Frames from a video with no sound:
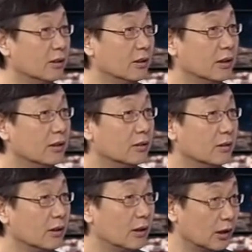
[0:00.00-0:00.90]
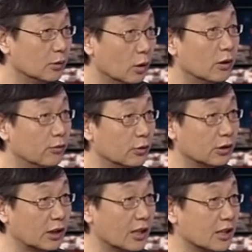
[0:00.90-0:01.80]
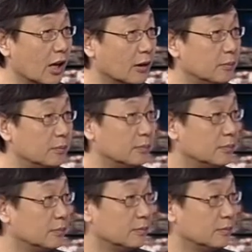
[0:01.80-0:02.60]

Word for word: 国美看见这，很多人代价。戴少平有有